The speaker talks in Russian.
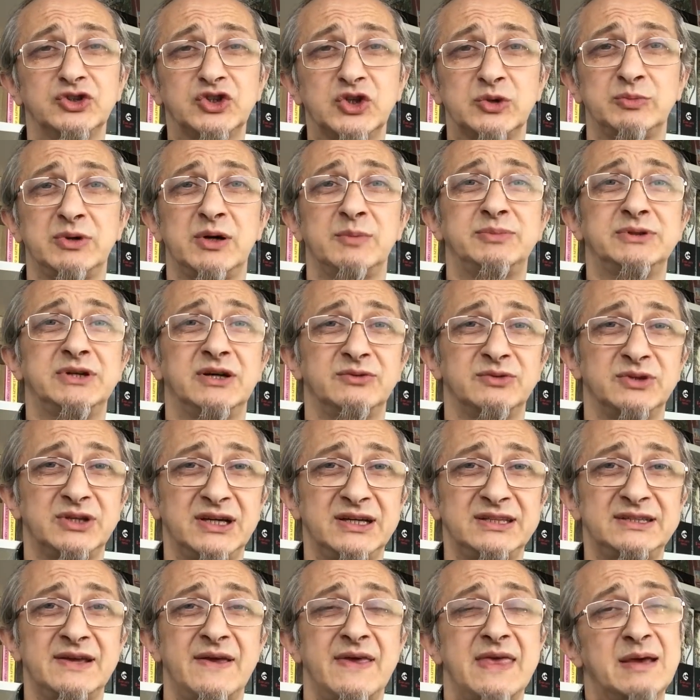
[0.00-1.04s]
чтобы
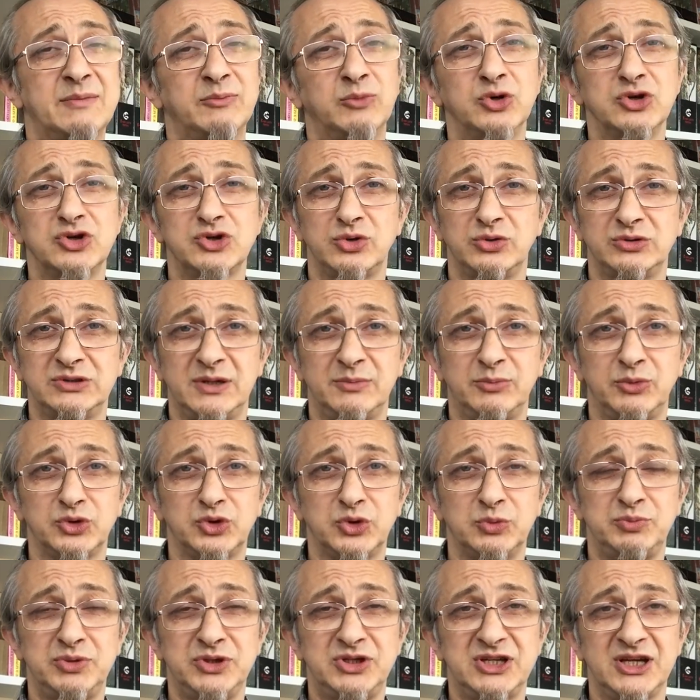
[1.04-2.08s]
оправдать мощную
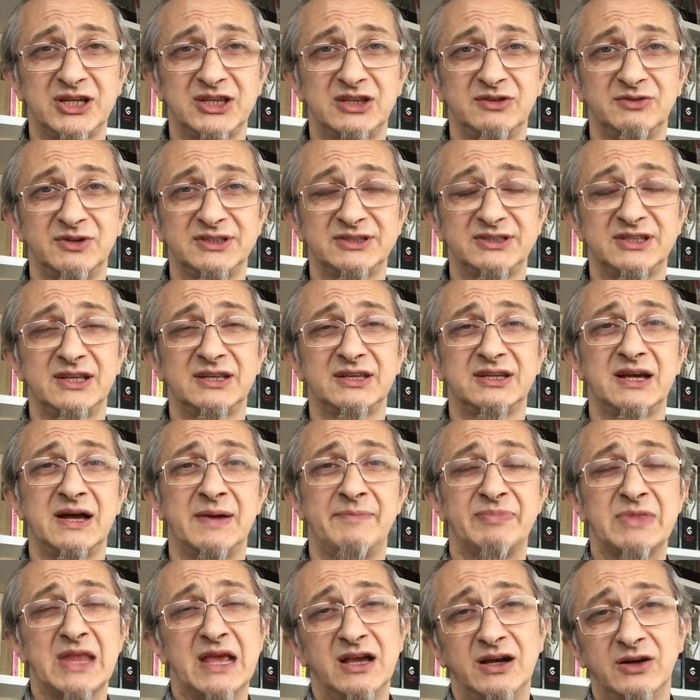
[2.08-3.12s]
работу печатного станка.